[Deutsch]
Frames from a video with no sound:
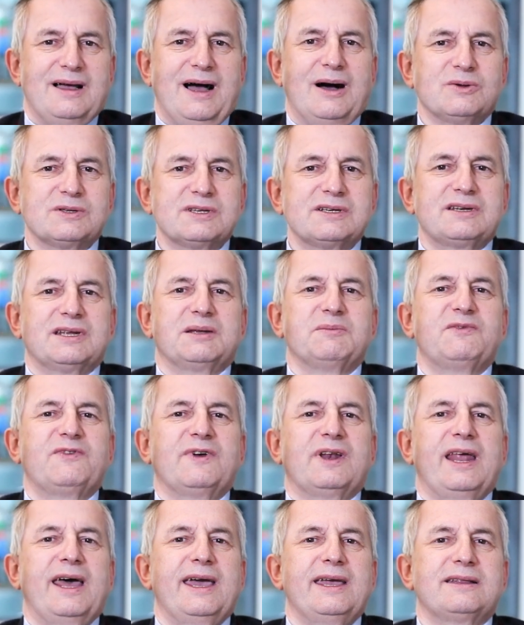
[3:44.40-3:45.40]
Außerdem
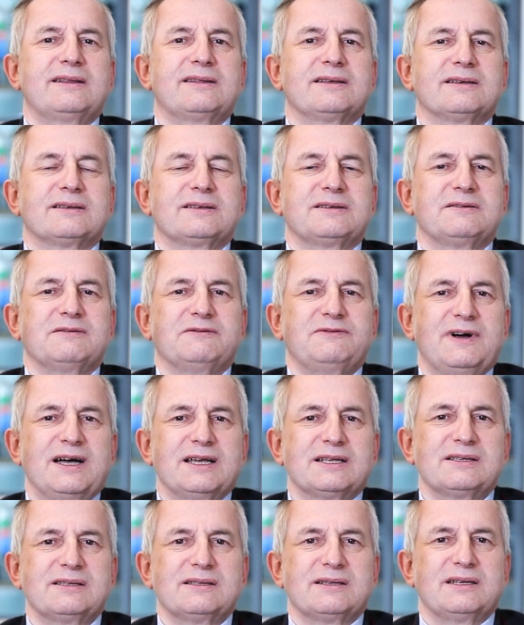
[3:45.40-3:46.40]
verleiht das
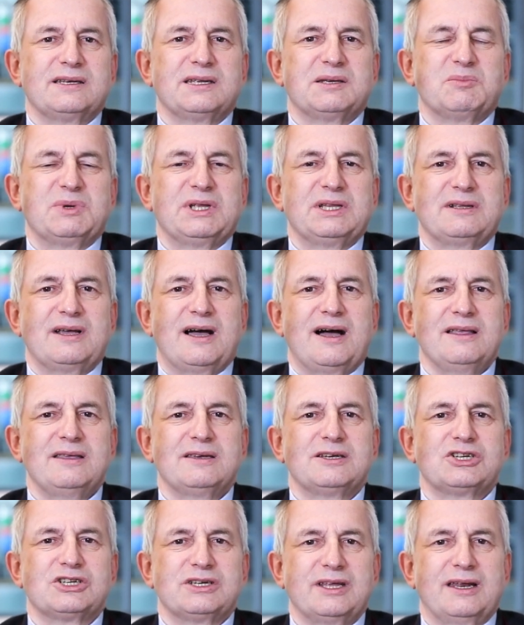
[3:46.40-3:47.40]
Fasten eine
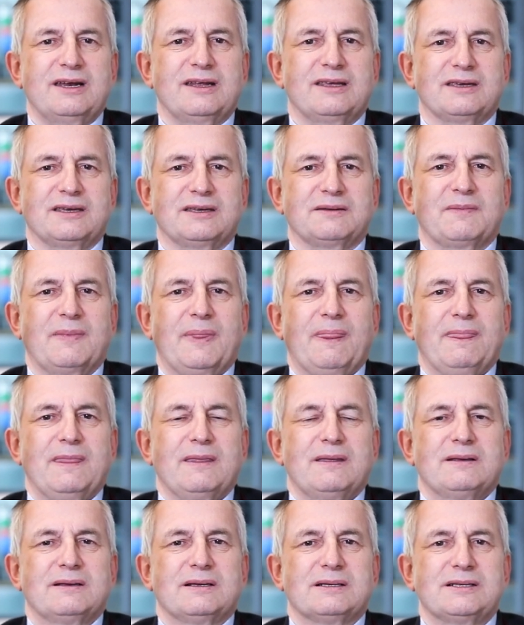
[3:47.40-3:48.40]
mentale Stärke.
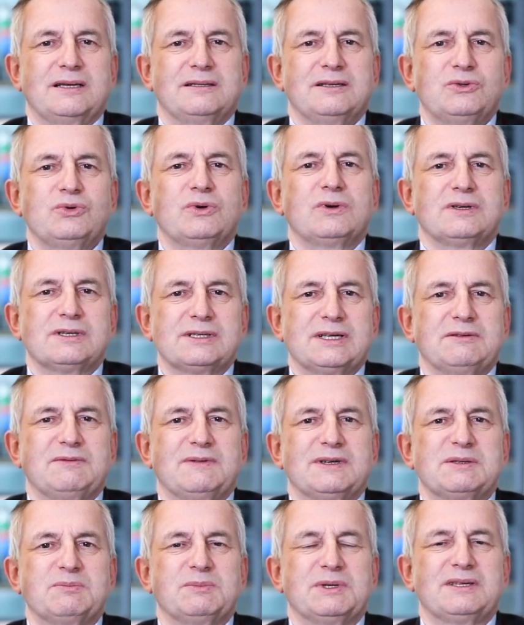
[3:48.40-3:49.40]
Es hat ja durchaus
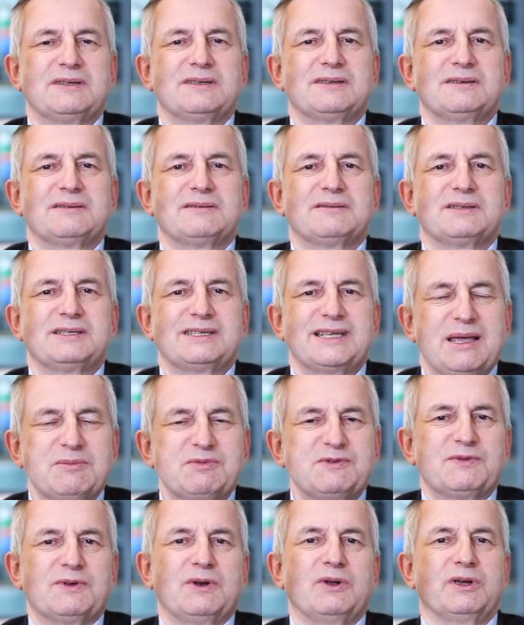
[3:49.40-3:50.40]
etwas mit
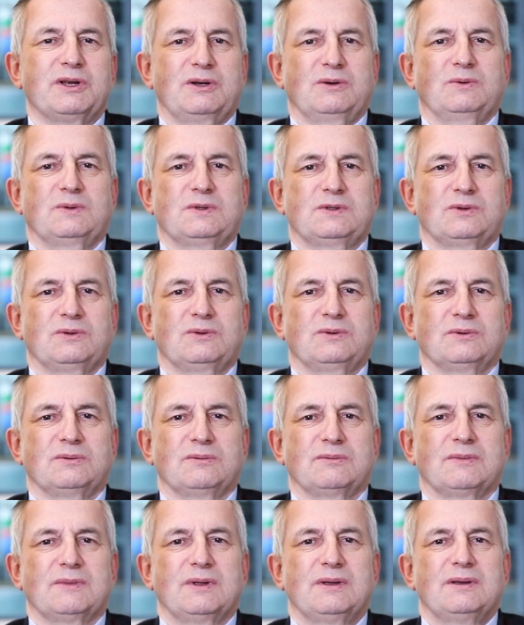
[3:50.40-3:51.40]
Selbstverleugnung zu
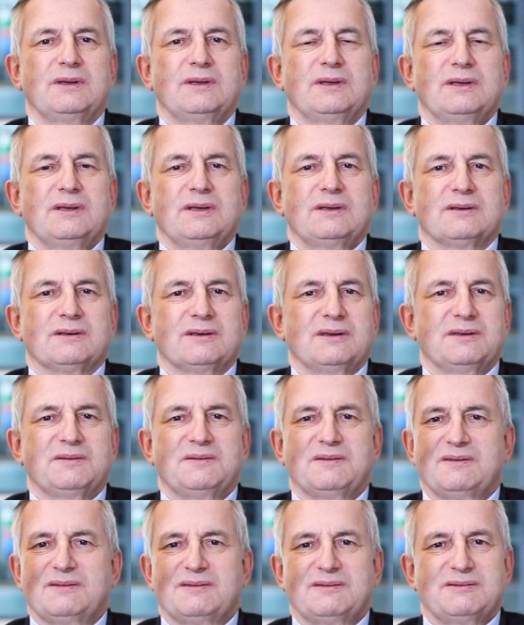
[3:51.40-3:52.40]
tun.
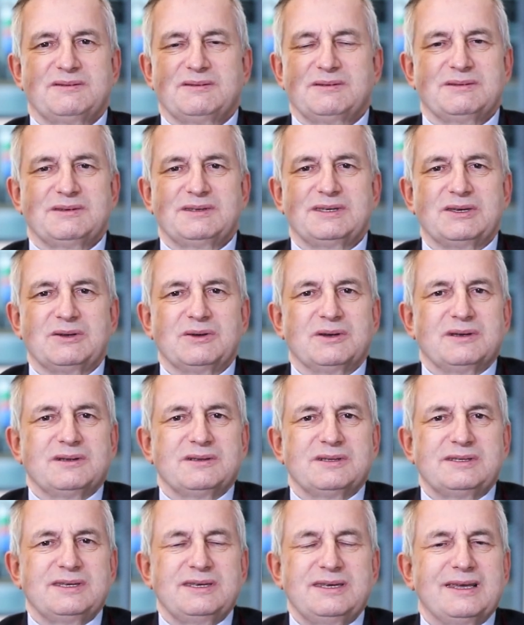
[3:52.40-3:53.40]
Und Sie
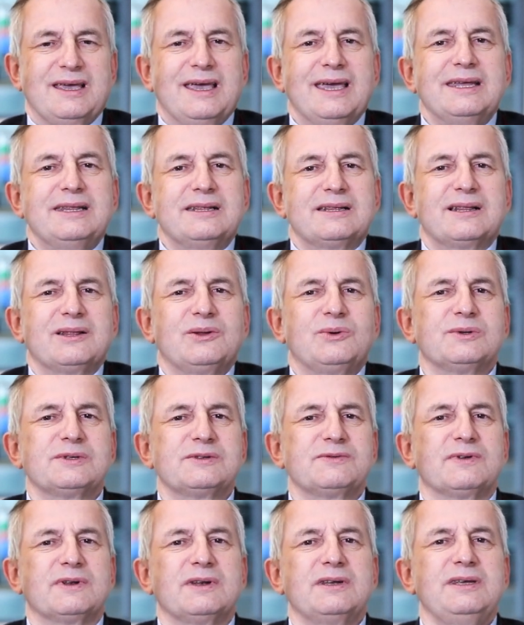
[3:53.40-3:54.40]
können sich
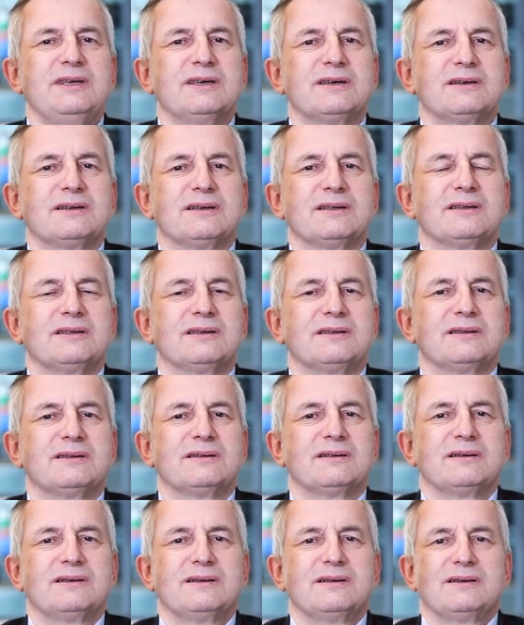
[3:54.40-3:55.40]
endlos verlieren in
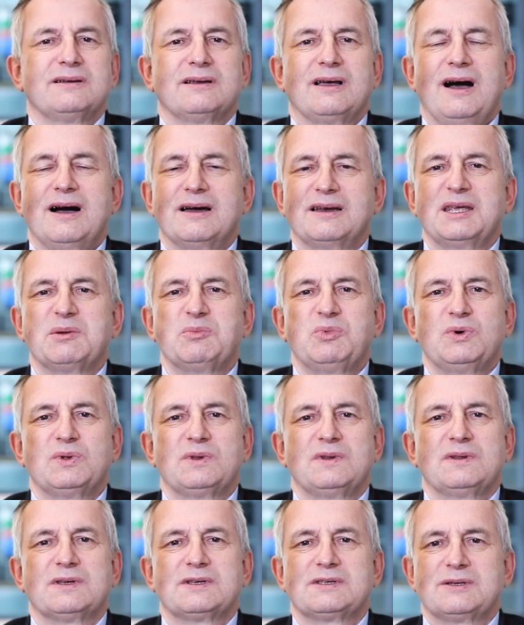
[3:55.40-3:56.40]
den
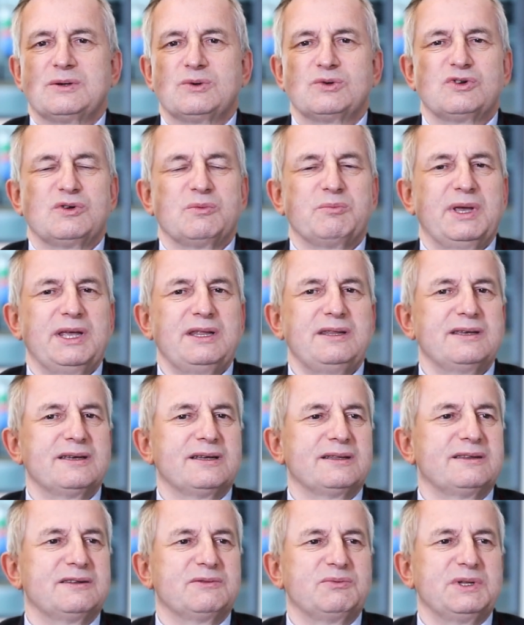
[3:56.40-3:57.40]
Angeboten der Social
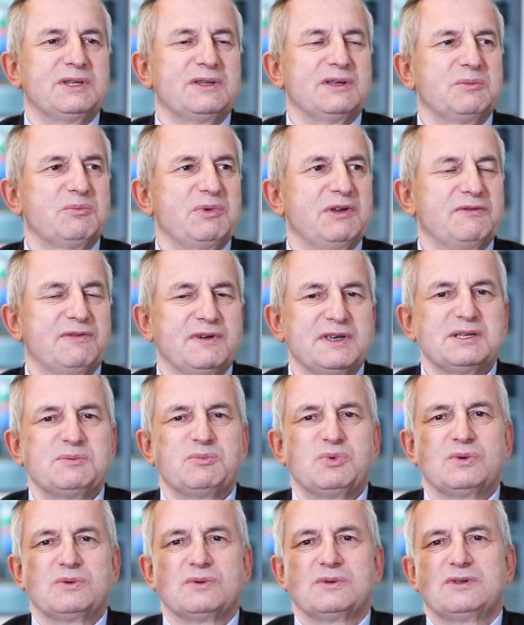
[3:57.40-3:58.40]
Media, twittern, bei
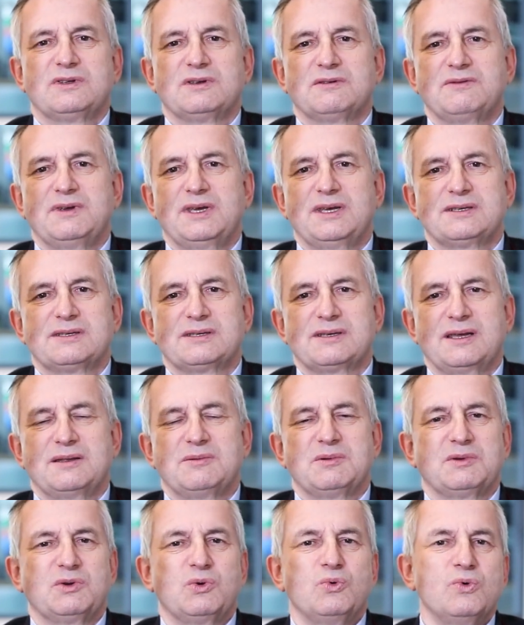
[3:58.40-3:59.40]
Facebook unterwegs
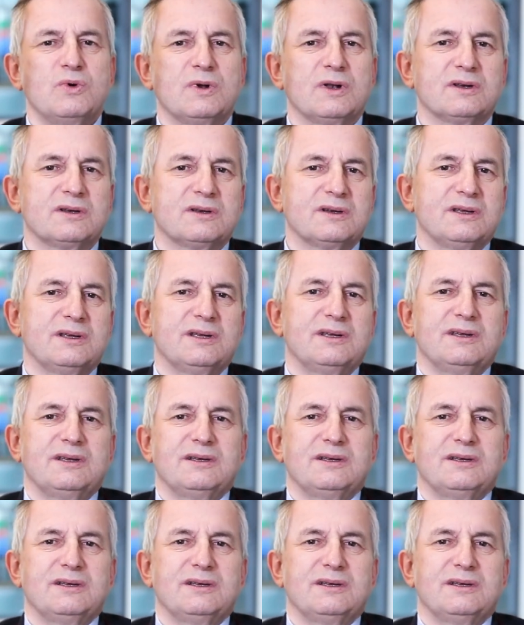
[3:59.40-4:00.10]
sein, googeln